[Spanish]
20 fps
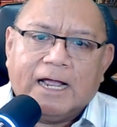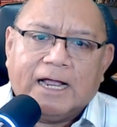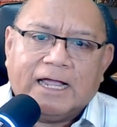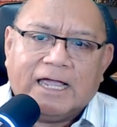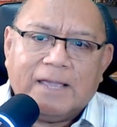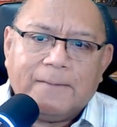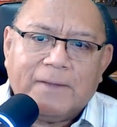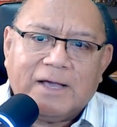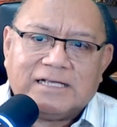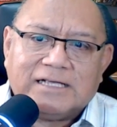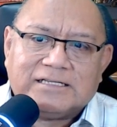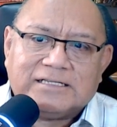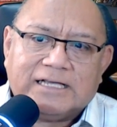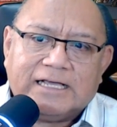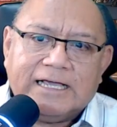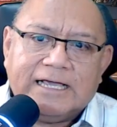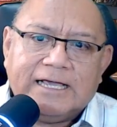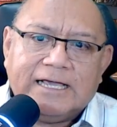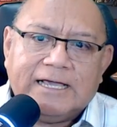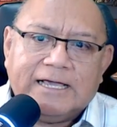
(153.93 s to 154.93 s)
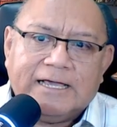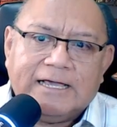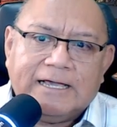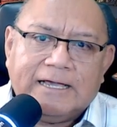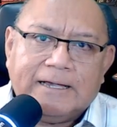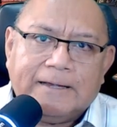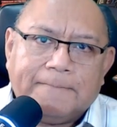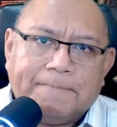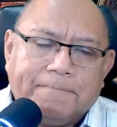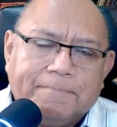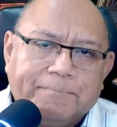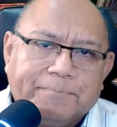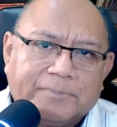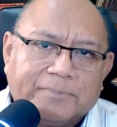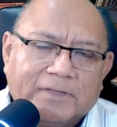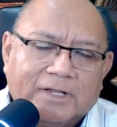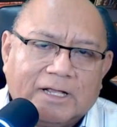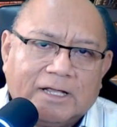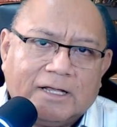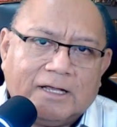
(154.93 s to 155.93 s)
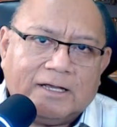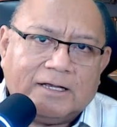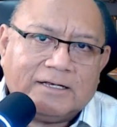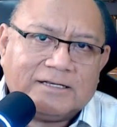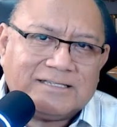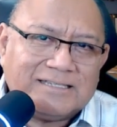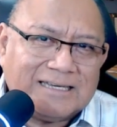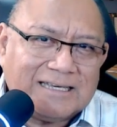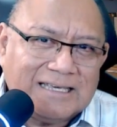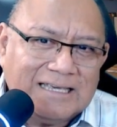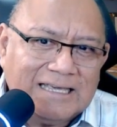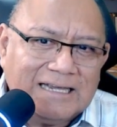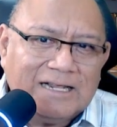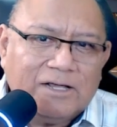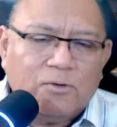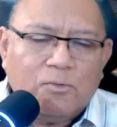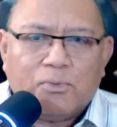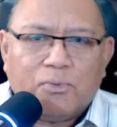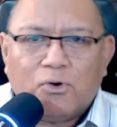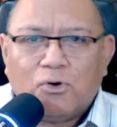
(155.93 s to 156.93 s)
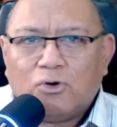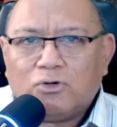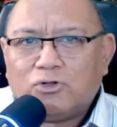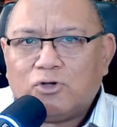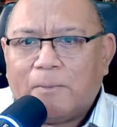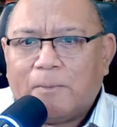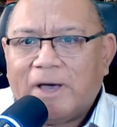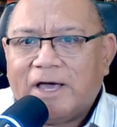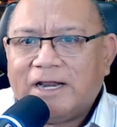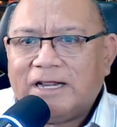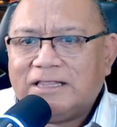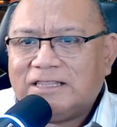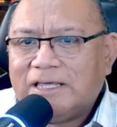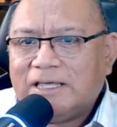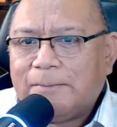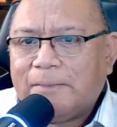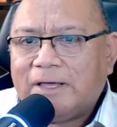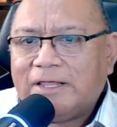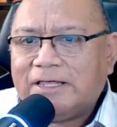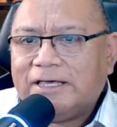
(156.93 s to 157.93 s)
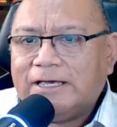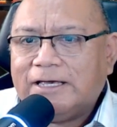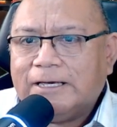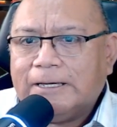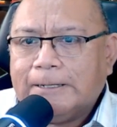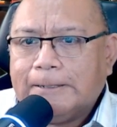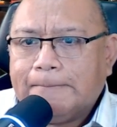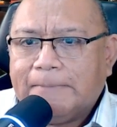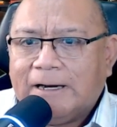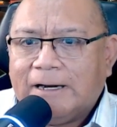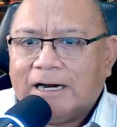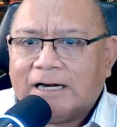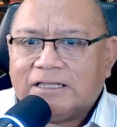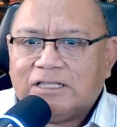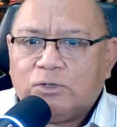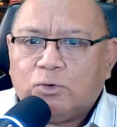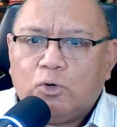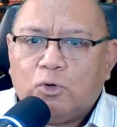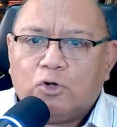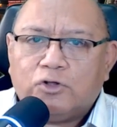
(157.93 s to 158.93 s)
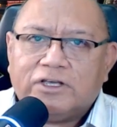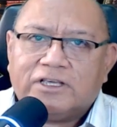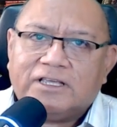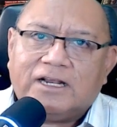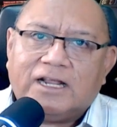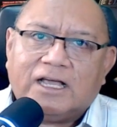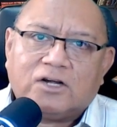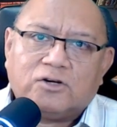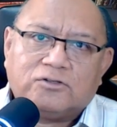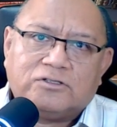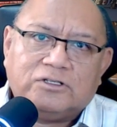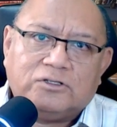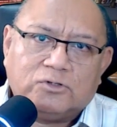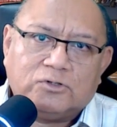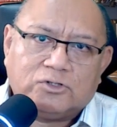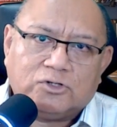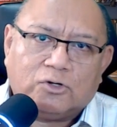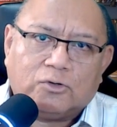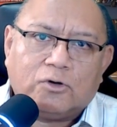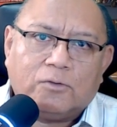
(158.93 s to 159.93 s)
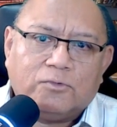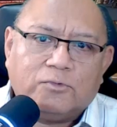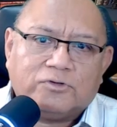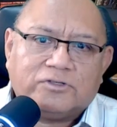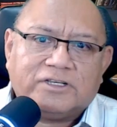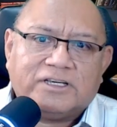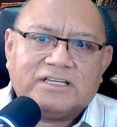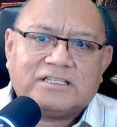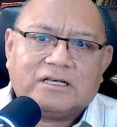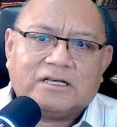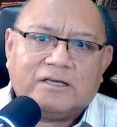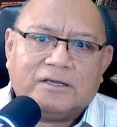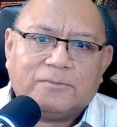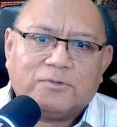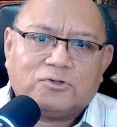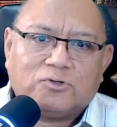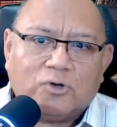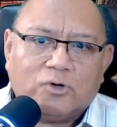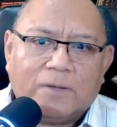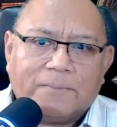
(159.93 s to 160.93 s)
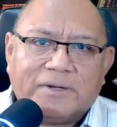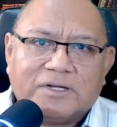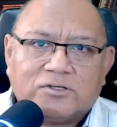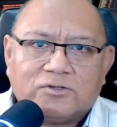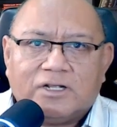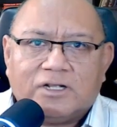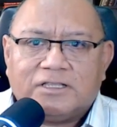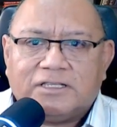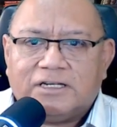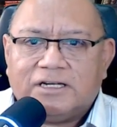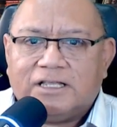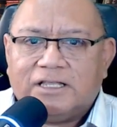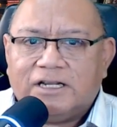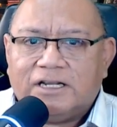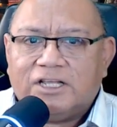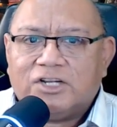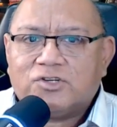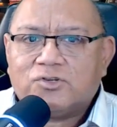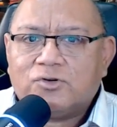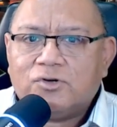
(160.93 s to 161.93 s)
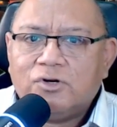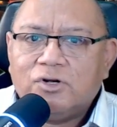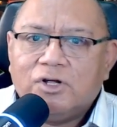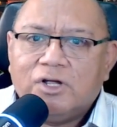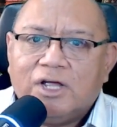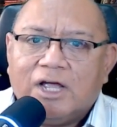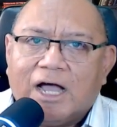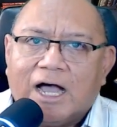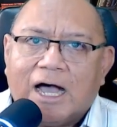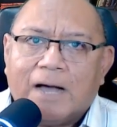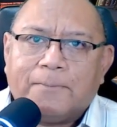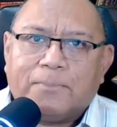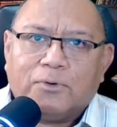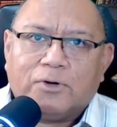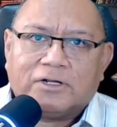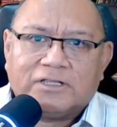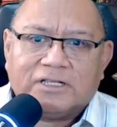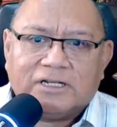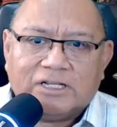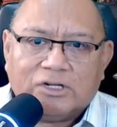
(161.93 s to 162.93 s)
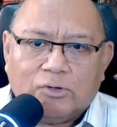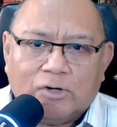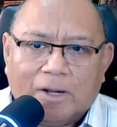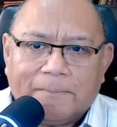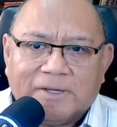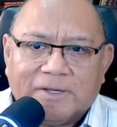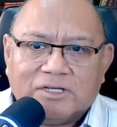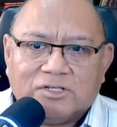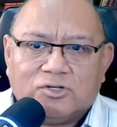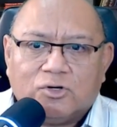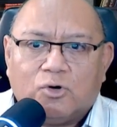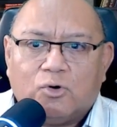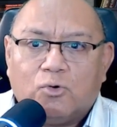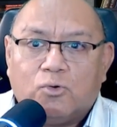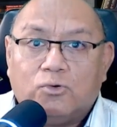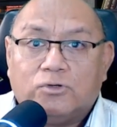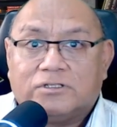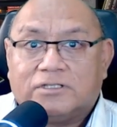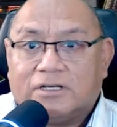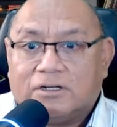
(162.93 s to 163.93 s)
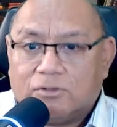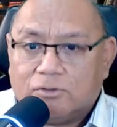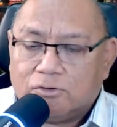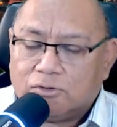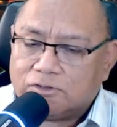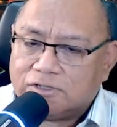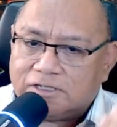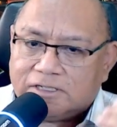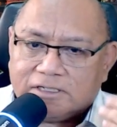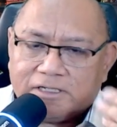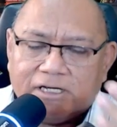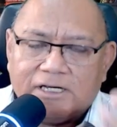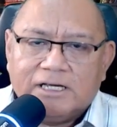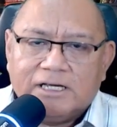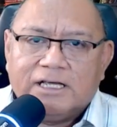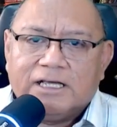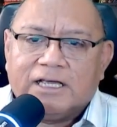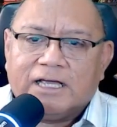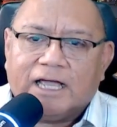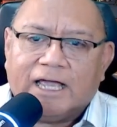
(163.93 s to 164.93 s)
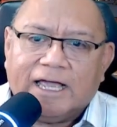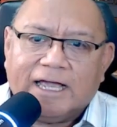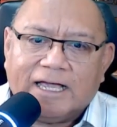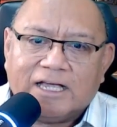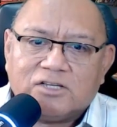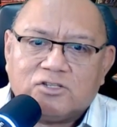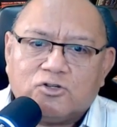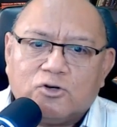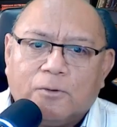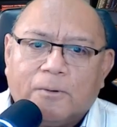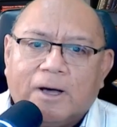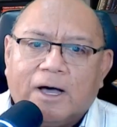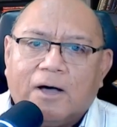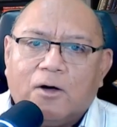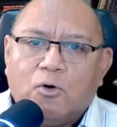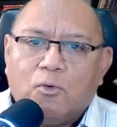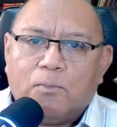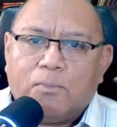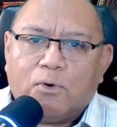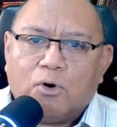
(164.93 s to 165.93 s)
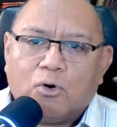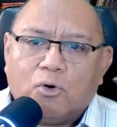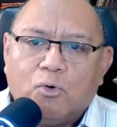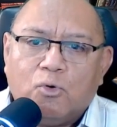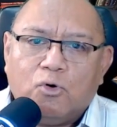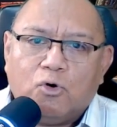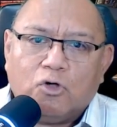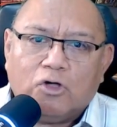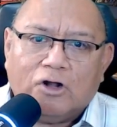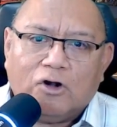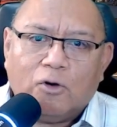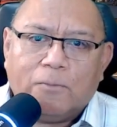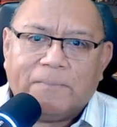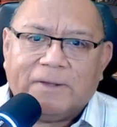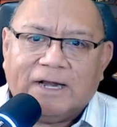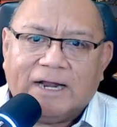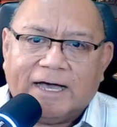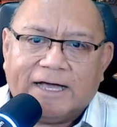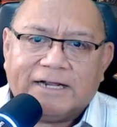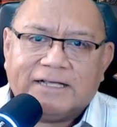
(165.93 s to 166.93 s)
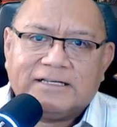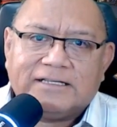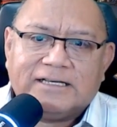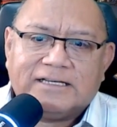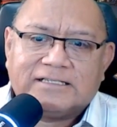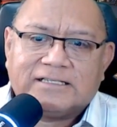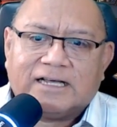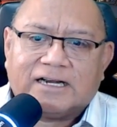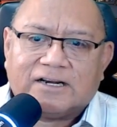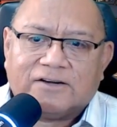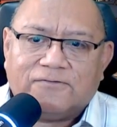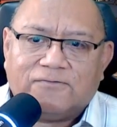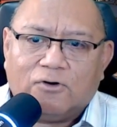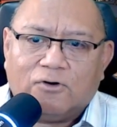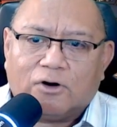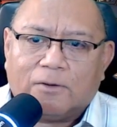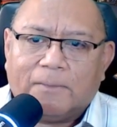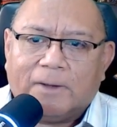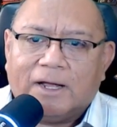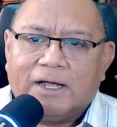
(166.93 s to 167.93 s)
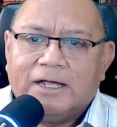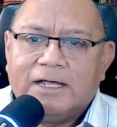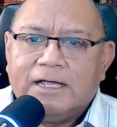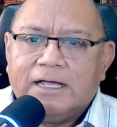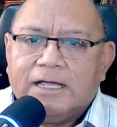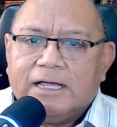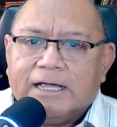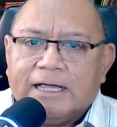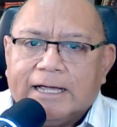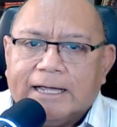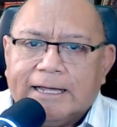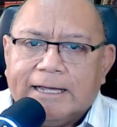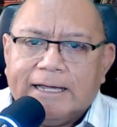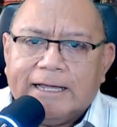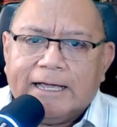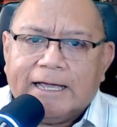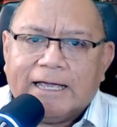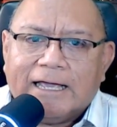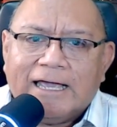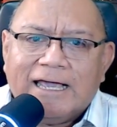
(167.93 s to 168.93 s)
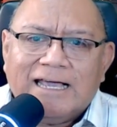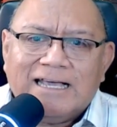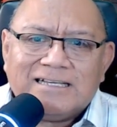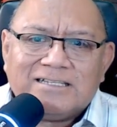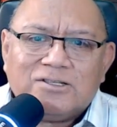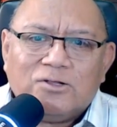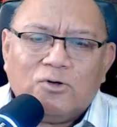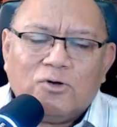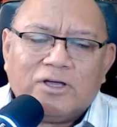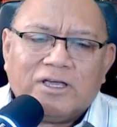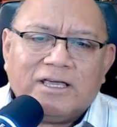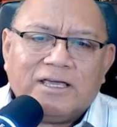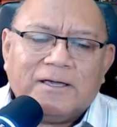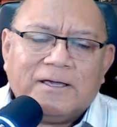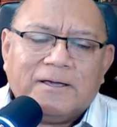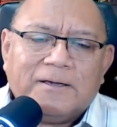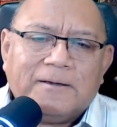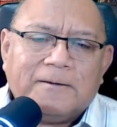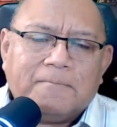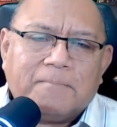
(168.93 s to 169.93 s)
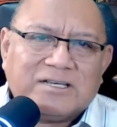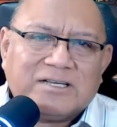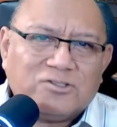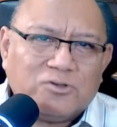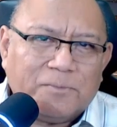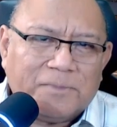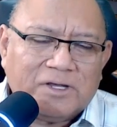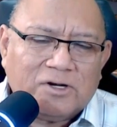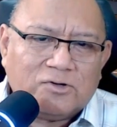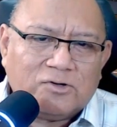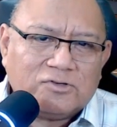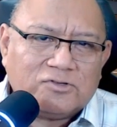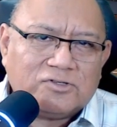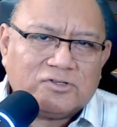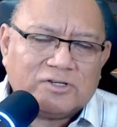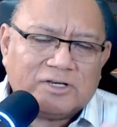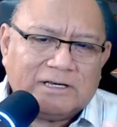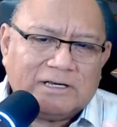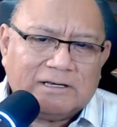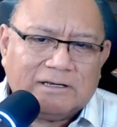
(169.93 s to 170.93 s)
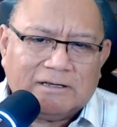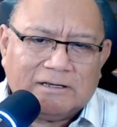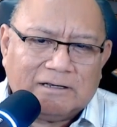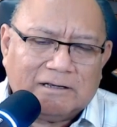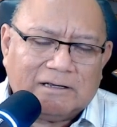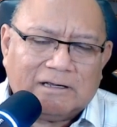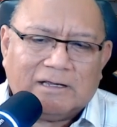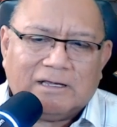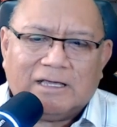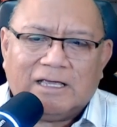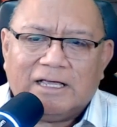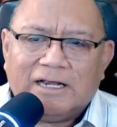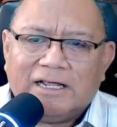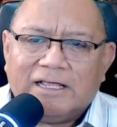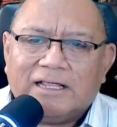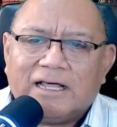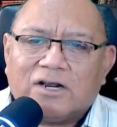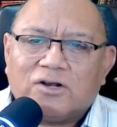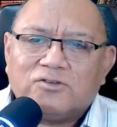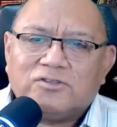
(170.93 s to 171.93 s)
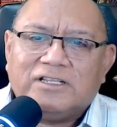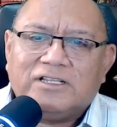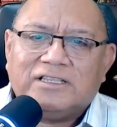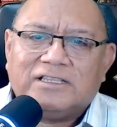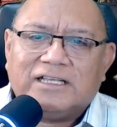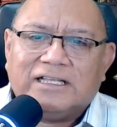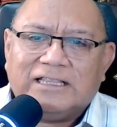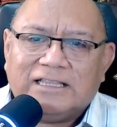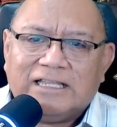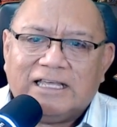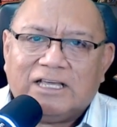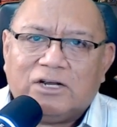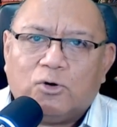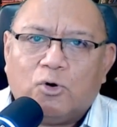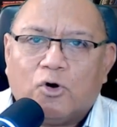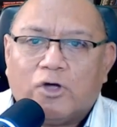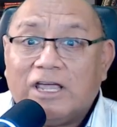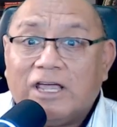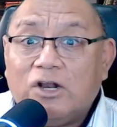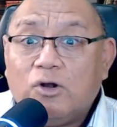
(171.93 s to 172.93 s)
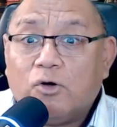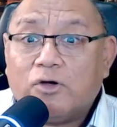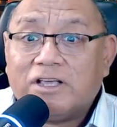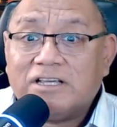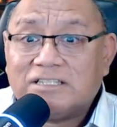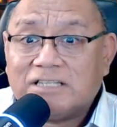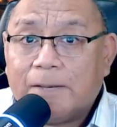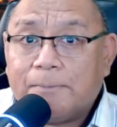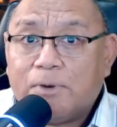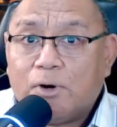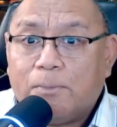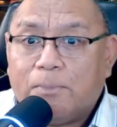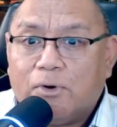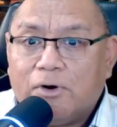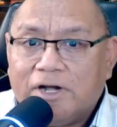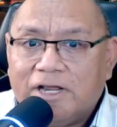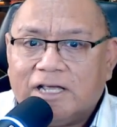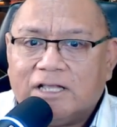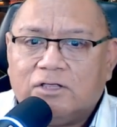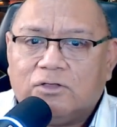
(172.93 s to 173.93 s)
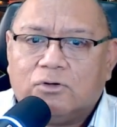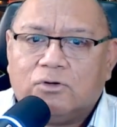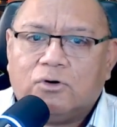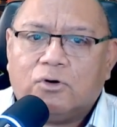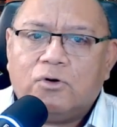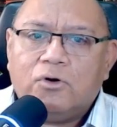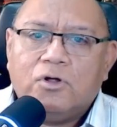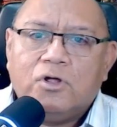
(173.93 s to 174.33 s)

¿Qué más? Eh, eh, se quiere un poco tomar el tema del artículo 10 de la Constitución, como ustedes sabemos, toda persona tiene derecho a poder tener una pensión justa, ¿no? Entonces, en eso va un poco uno de los pilares de esta reforma. Eh, ¿Qué es lo que más o menos quiere darnos a entender o qué es lo que está proponiendo, ¿no?